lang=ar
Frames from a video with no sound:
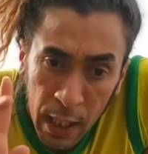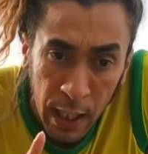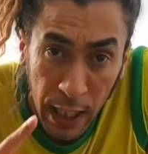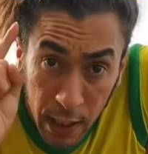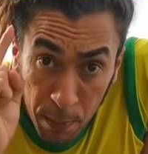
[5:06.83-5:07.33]

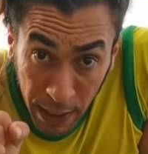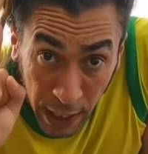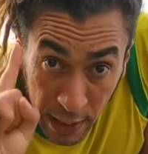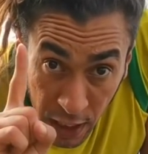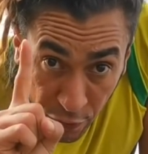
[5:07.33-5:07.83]
خدم لك
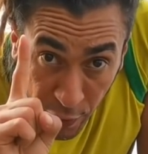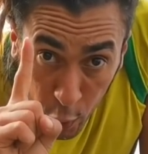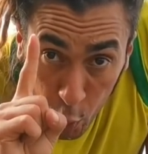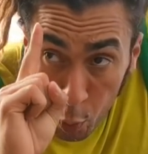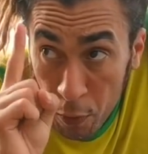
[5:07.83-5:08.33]
غير داك
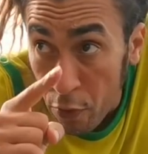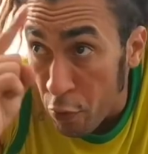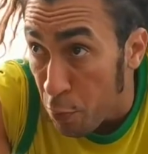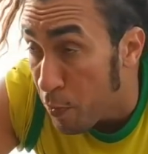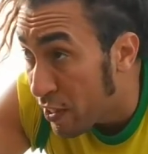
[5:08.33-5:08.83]
الفيديو
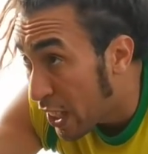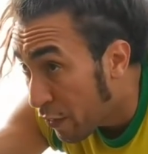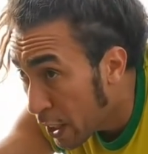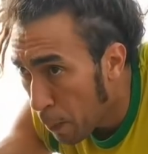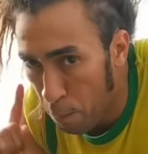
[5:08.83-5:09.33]
في
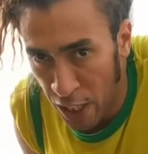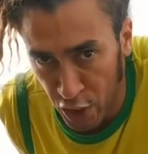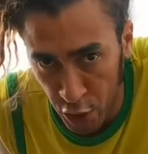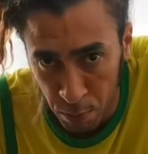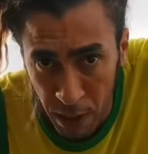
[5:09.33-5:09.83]
بزاف لي
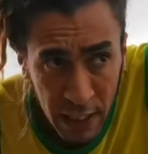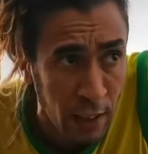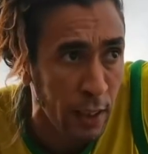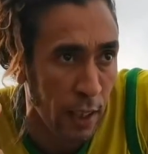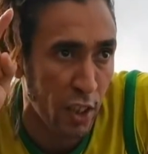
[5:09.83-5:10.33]
باج
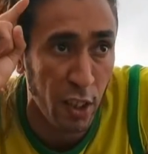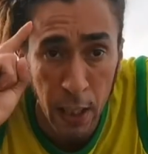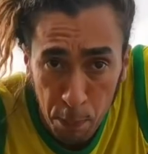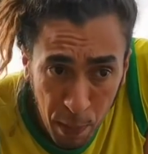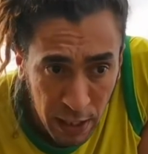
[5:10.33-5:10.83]
مثلا 10
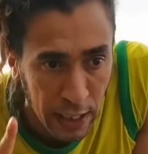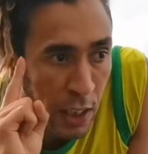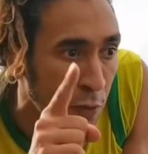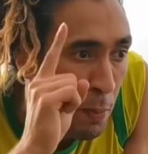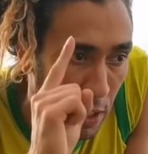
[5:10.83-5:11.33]
لي باج
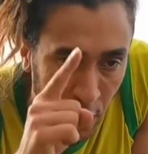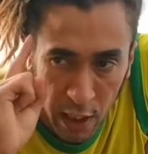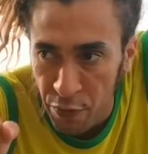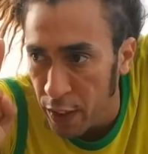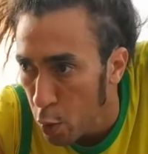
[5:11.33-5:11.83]
خدم فيهم
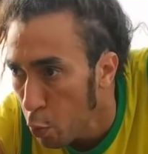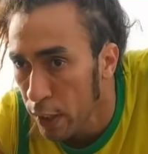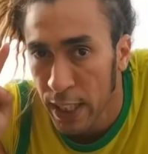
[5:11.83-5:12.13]
10 الفيديوهات